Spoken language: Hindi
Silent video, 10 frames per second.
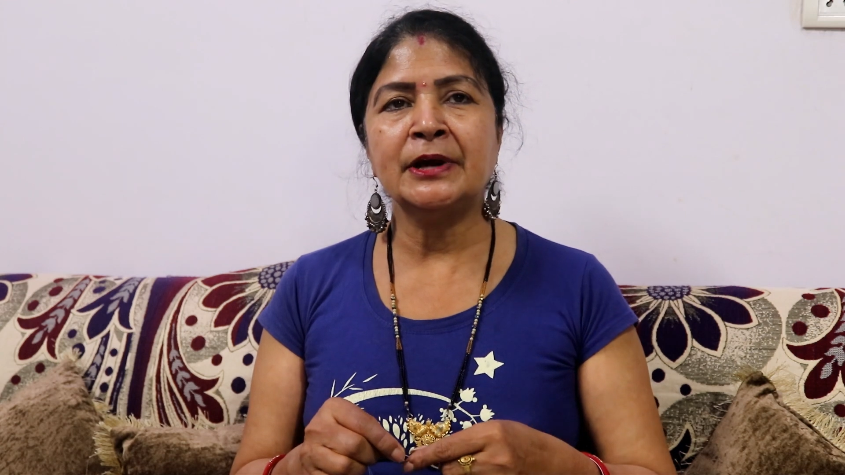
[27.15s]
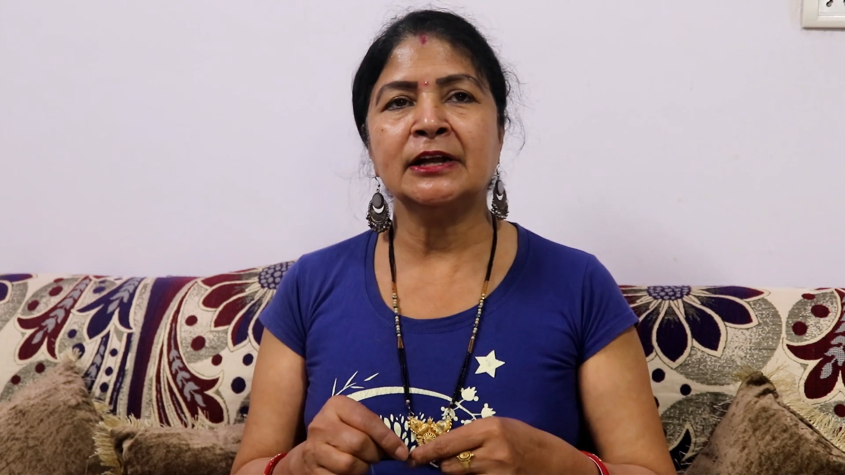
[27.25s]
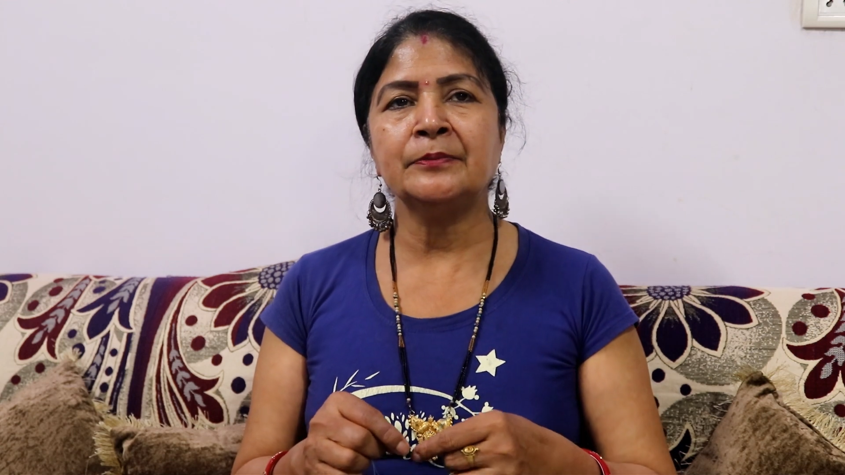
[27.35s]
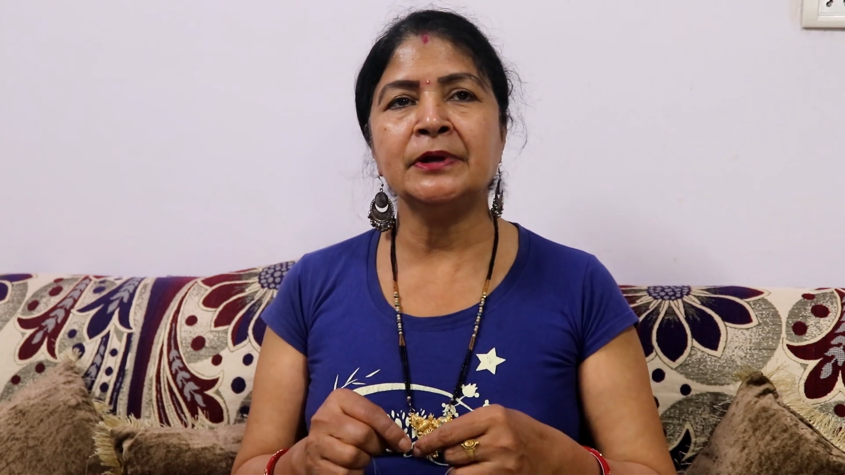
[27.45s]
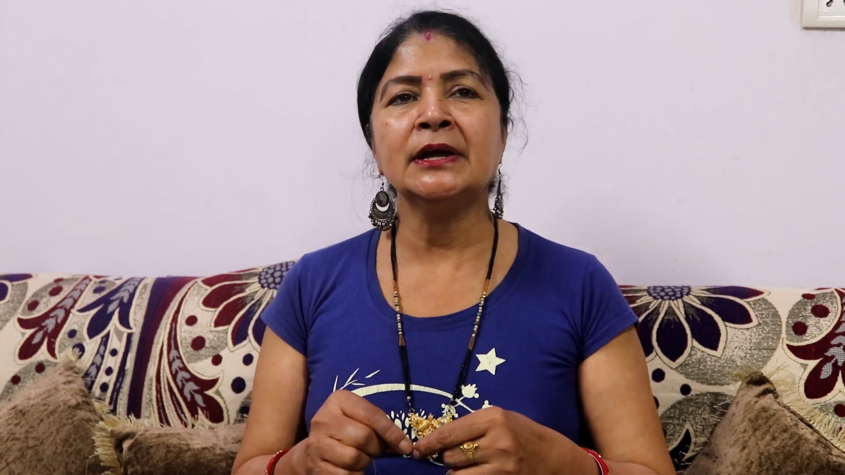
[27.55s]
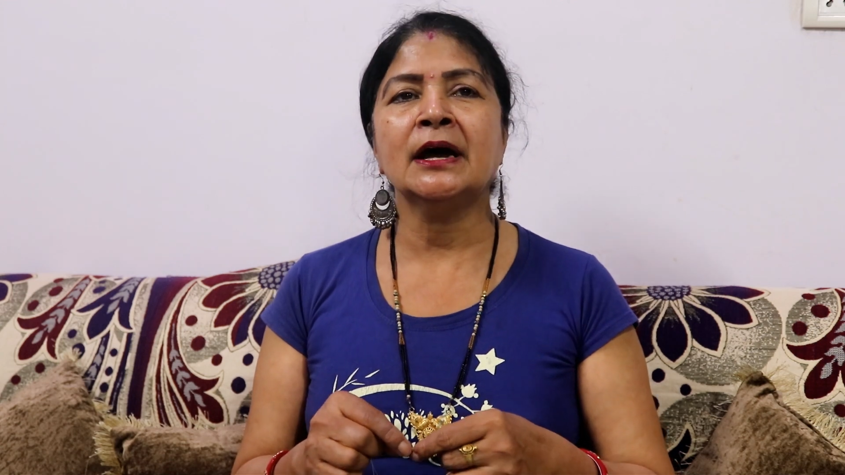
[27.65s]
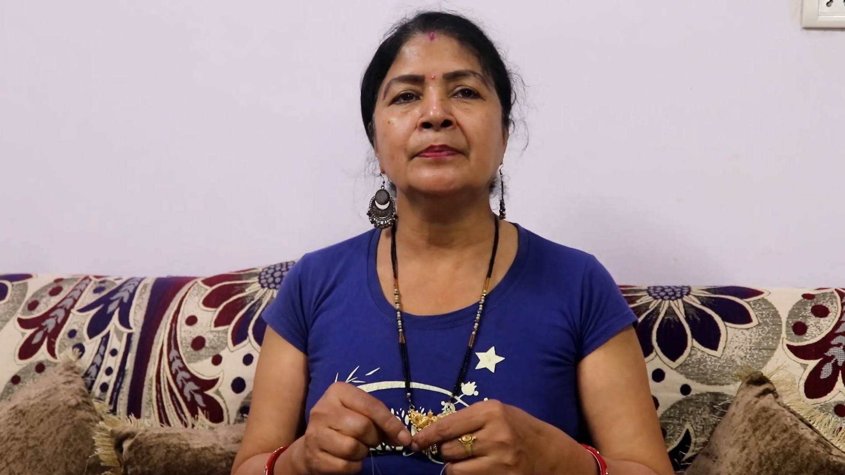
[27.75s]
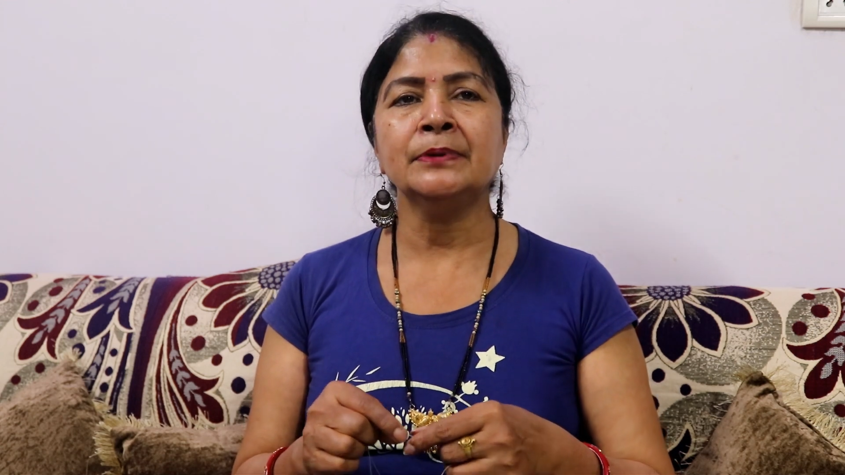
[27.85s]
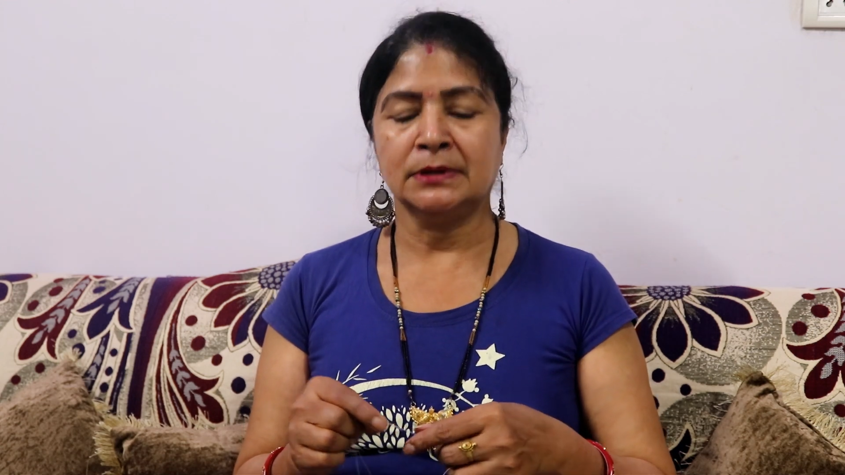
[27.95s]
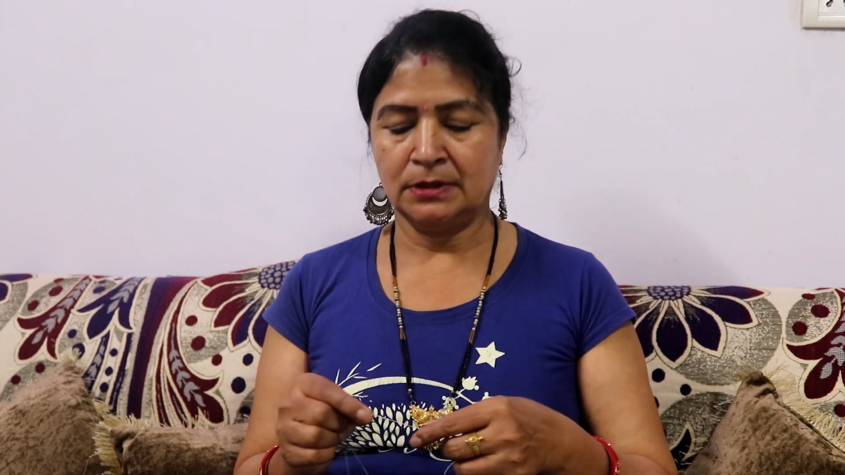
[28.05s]
बैठे भी
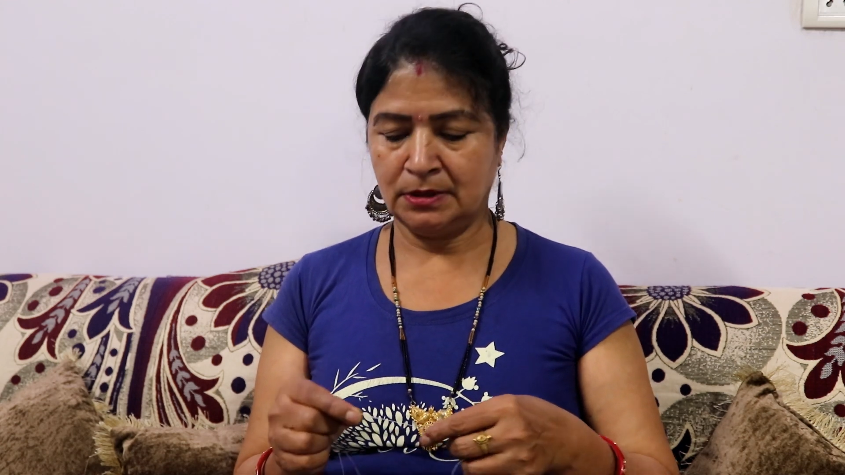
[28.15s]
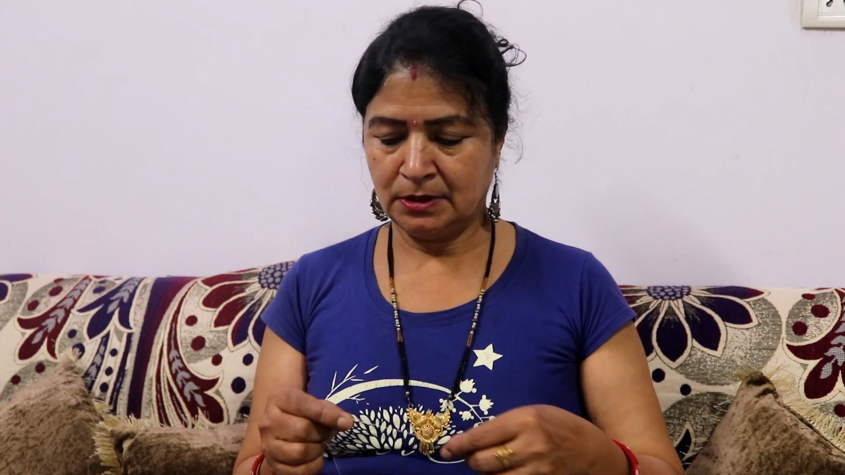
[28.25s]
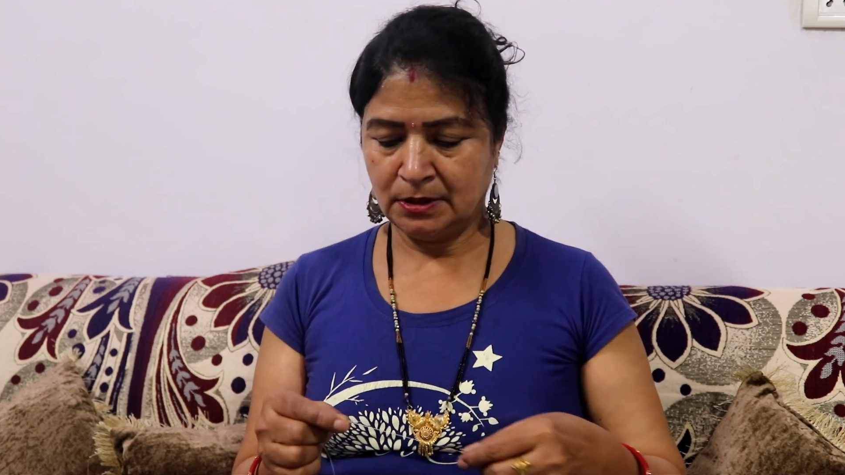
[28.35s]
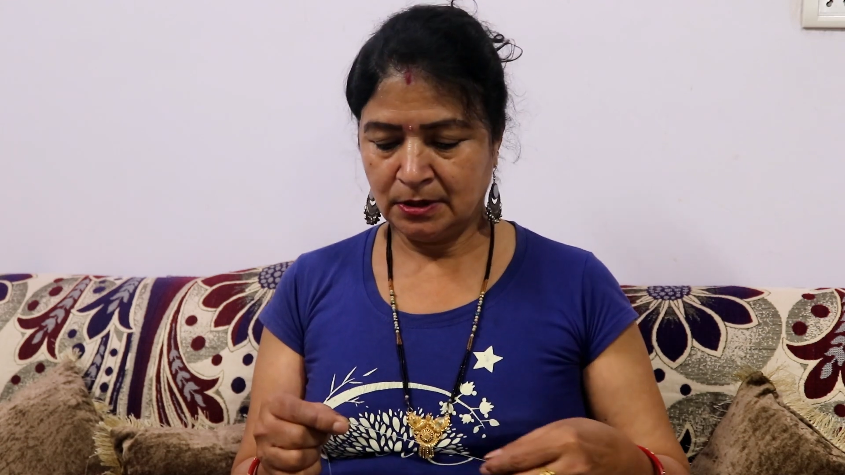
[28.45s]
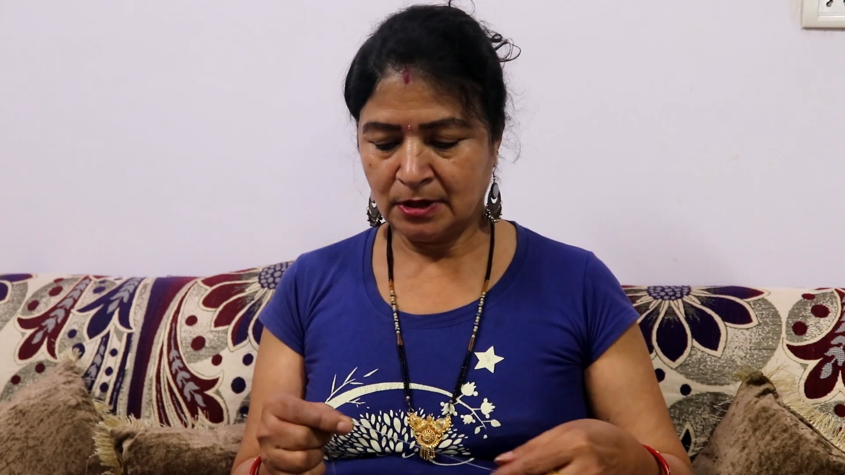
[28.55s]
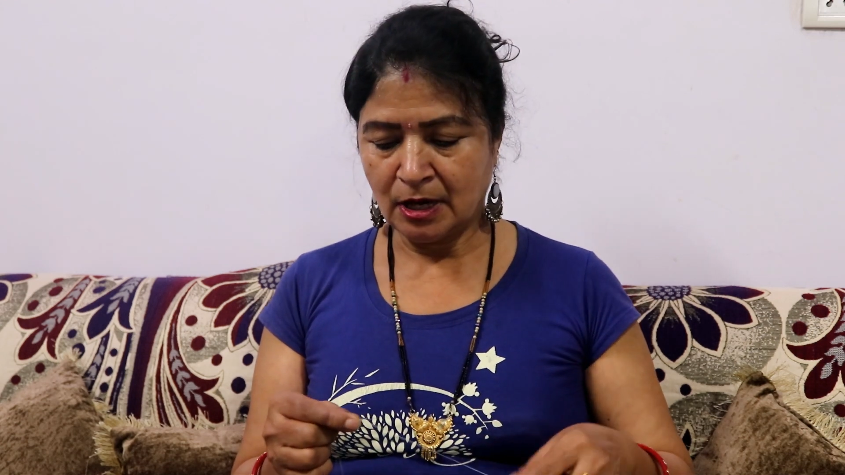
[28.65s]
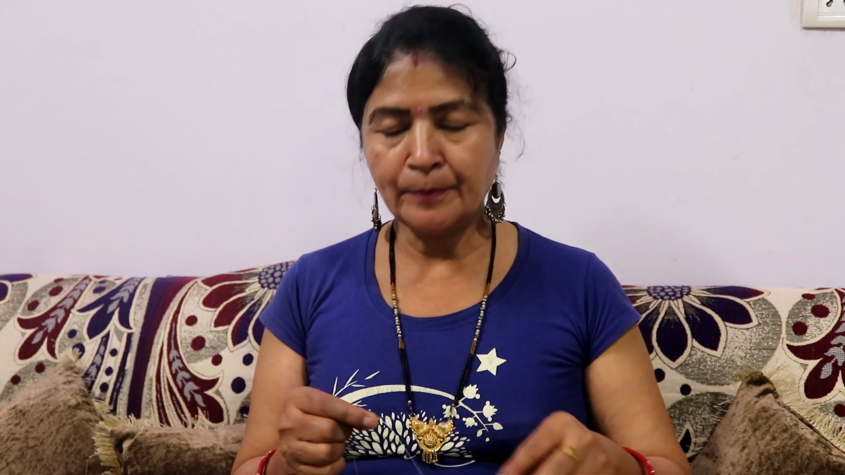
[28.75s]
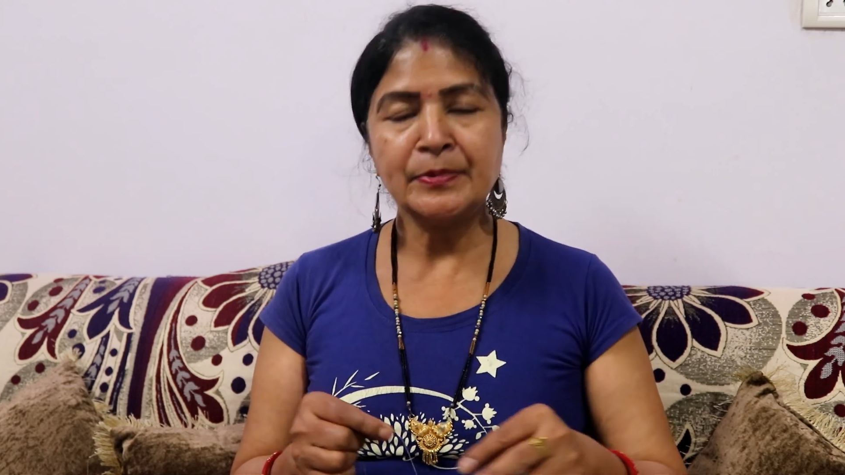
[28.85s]
आप